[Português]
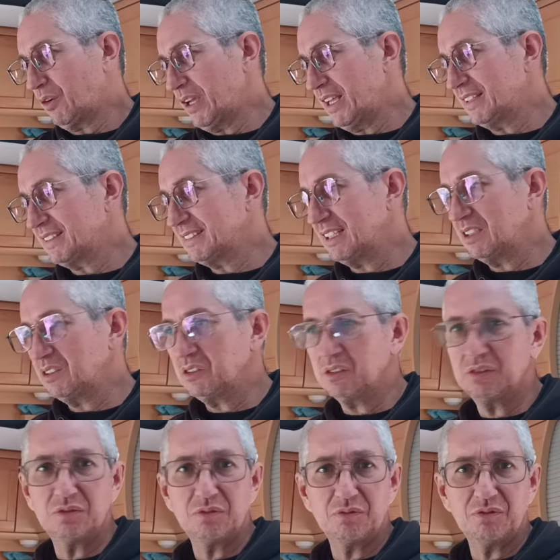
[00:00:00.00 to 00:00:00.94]

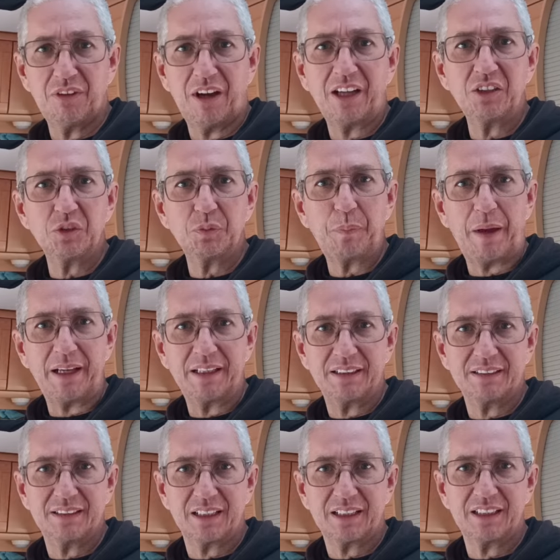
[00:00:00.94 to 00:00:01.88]
conhecendo vários
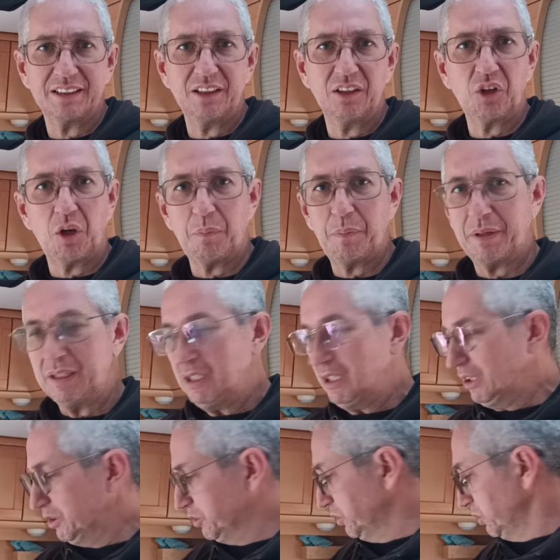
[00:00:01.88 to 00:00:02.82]
países aqui da Europa,
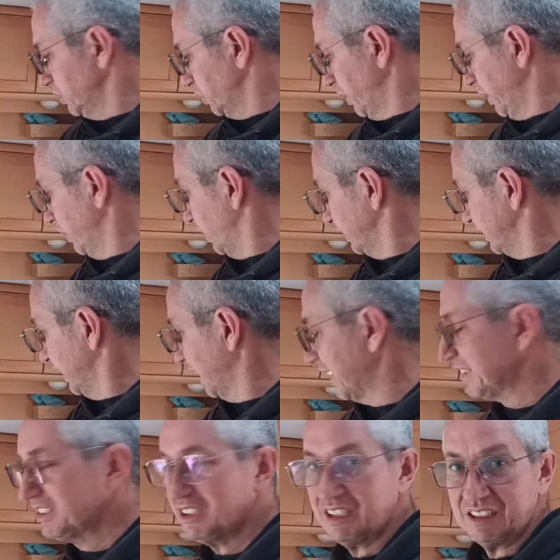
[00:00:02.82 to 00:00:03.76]
junto com a
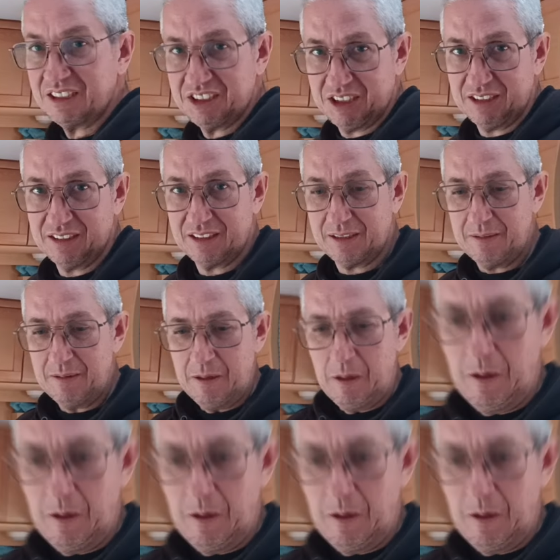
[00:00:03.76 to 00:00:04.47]
nossa gatinha Chandra.